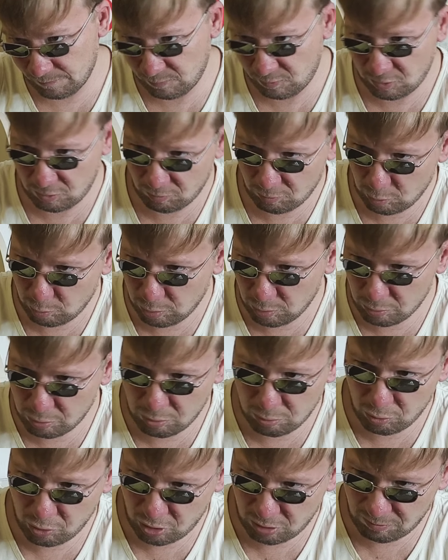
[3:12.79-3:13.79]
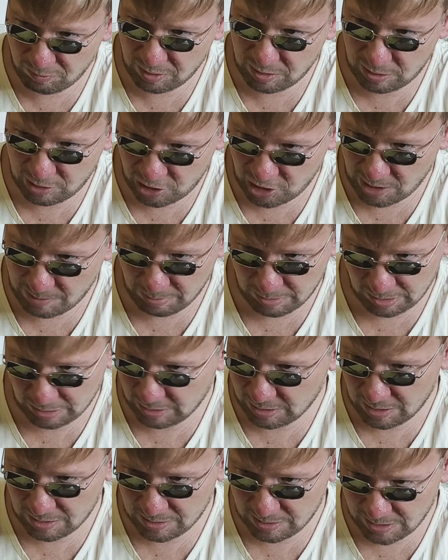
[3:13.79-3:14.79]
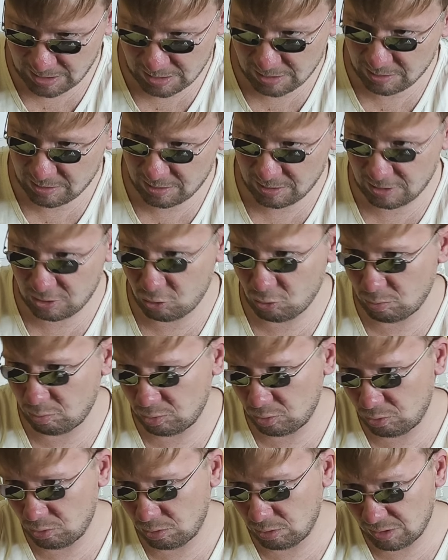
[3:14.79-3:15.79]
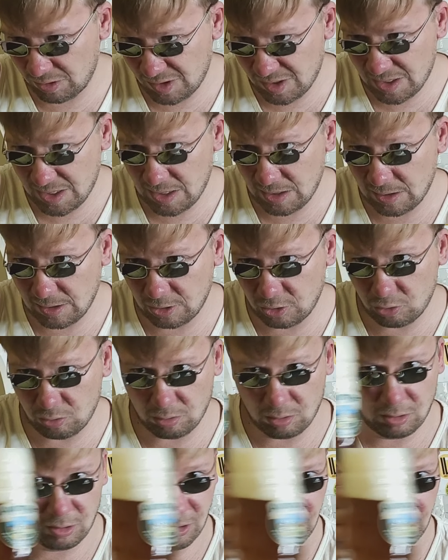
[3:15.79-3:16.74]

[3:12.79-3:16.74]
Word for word: В любом случае, вот шапка-то останется, еще будет долго стоять, так что